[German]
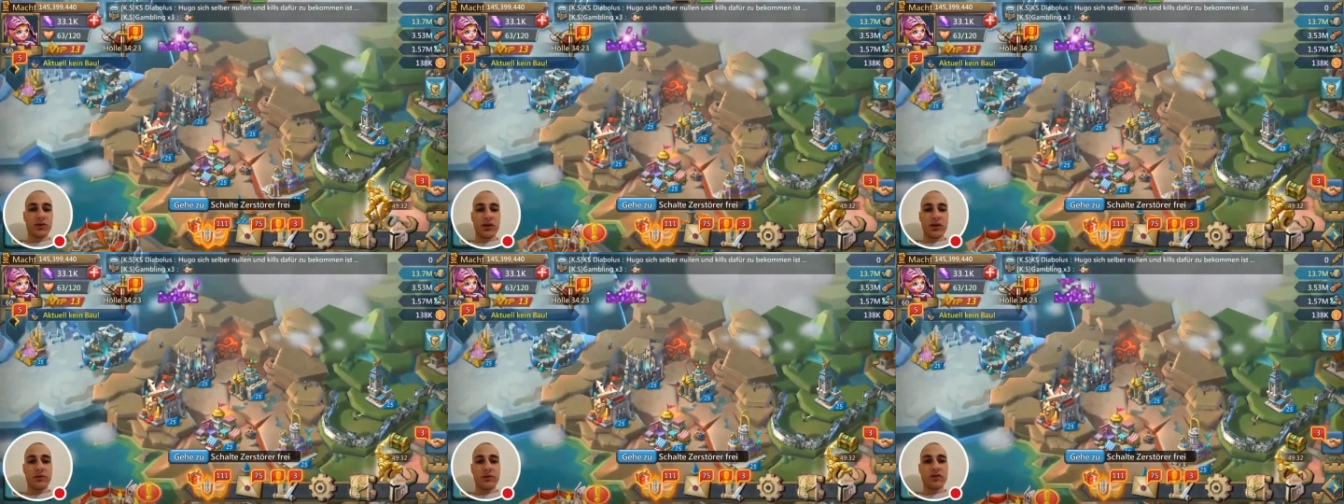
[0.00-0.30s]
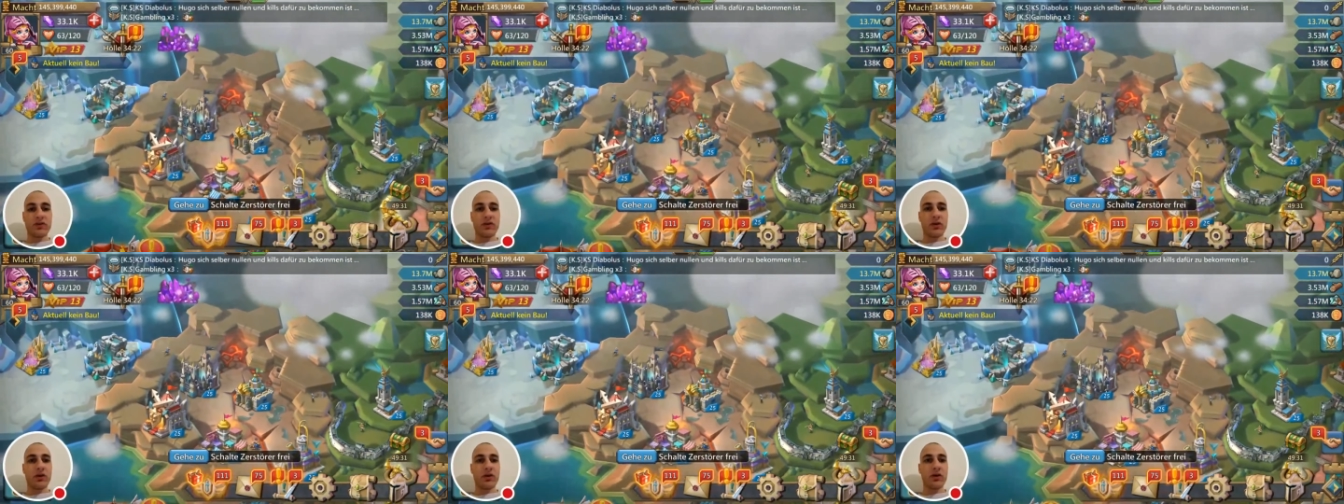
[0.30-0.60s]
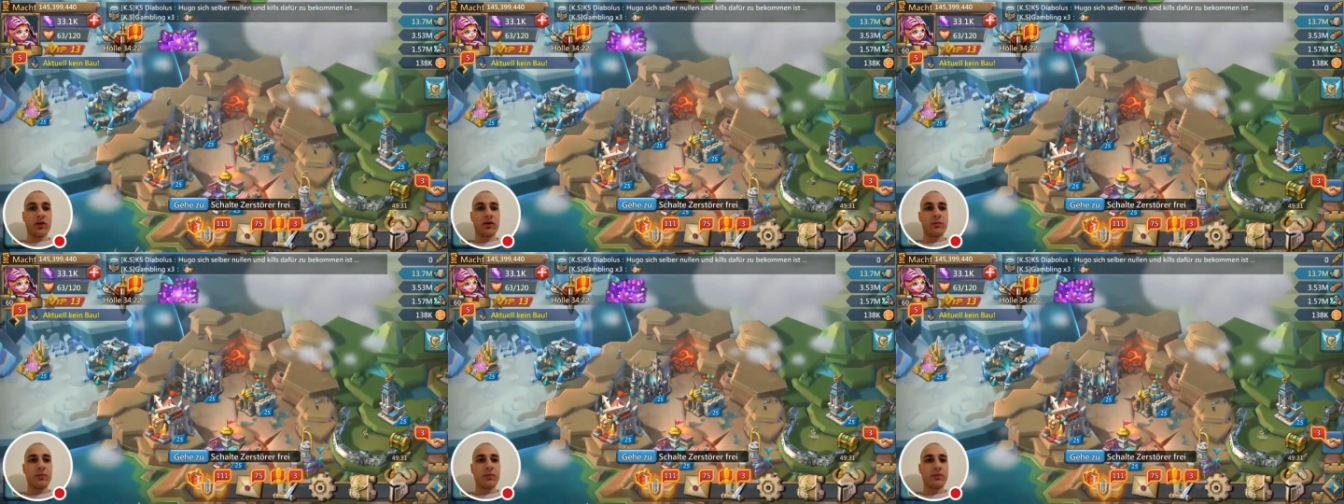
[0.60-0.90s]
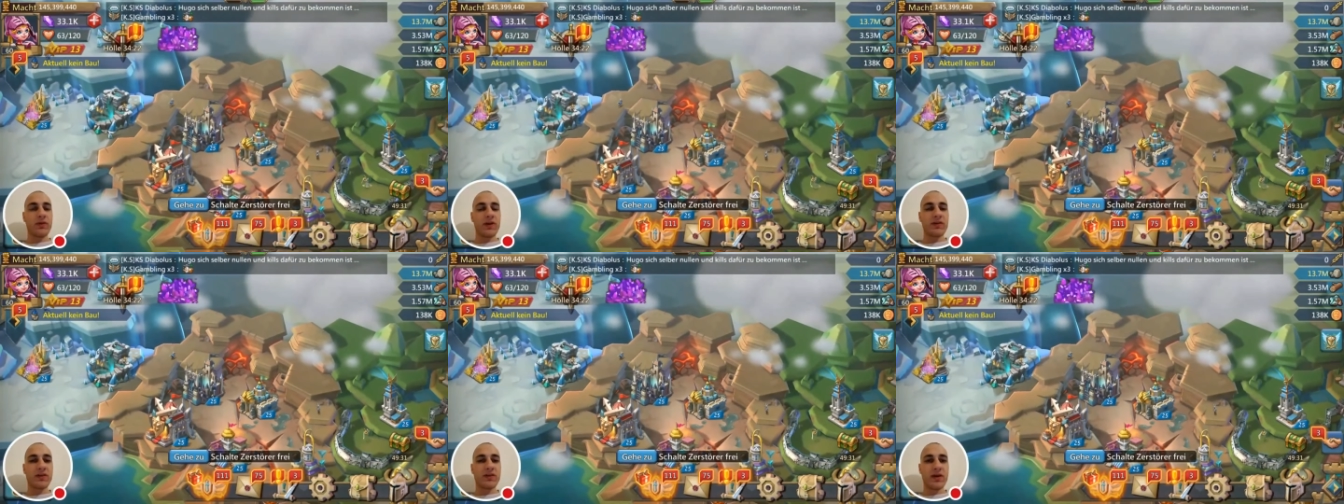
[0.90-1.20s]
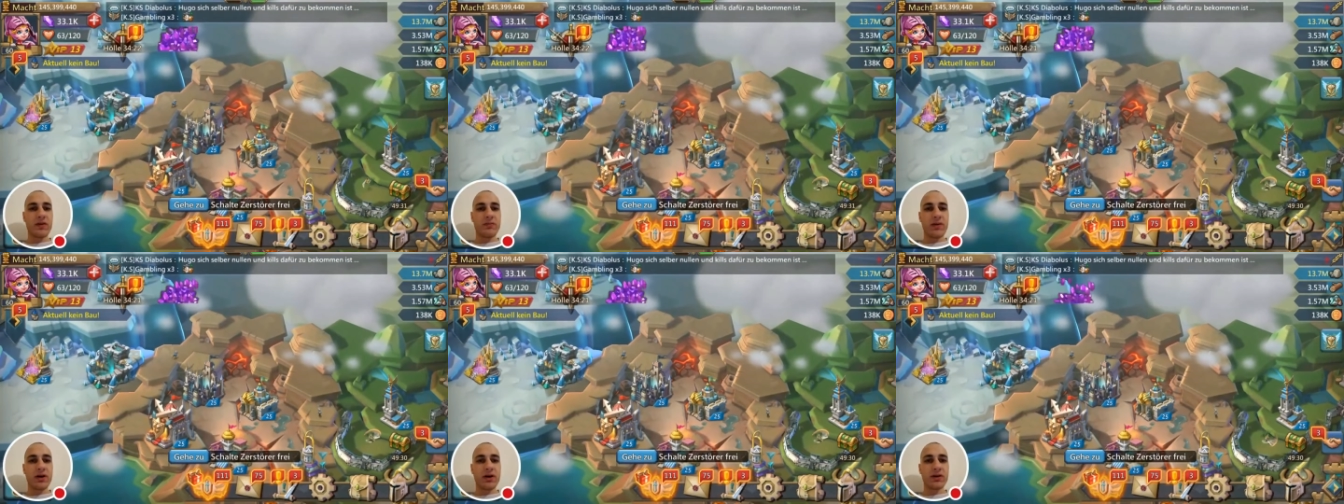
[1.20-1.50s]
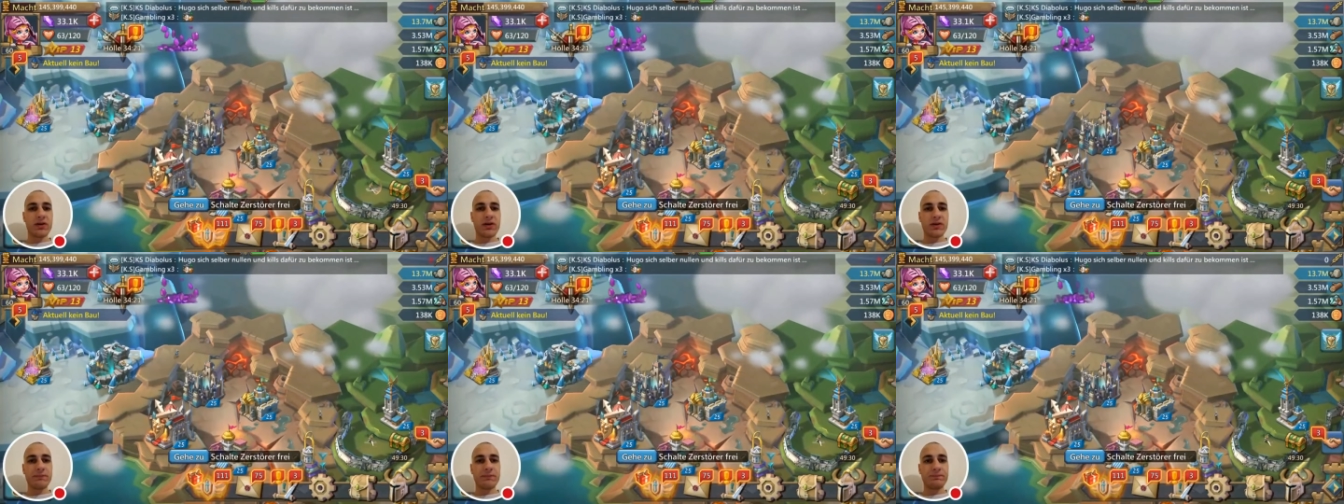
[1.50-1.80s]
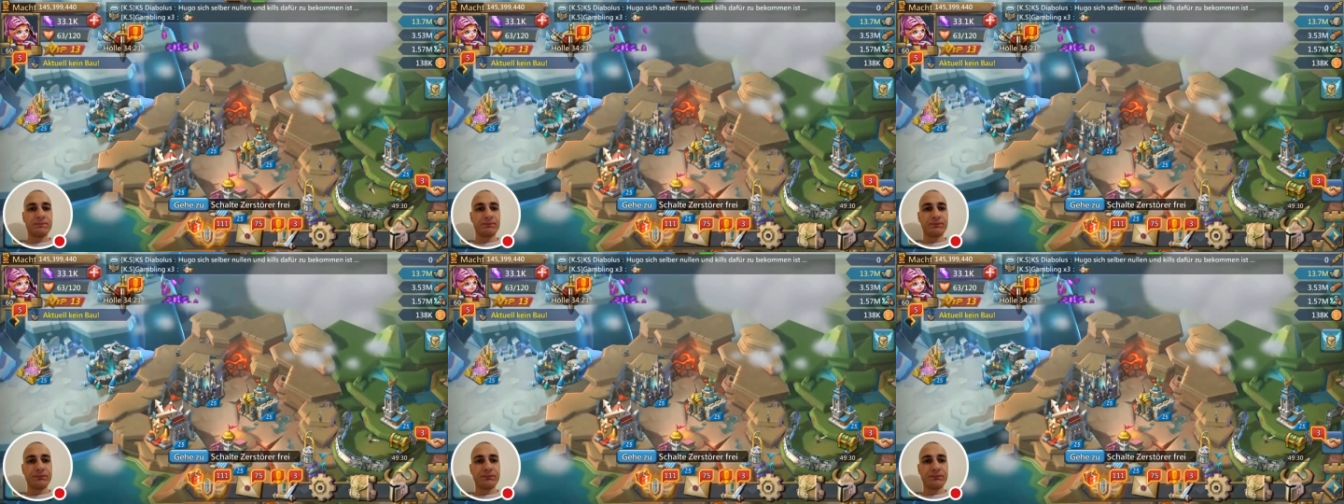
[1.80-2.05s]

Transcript: damit ich auch hier mit Facecam machen kann.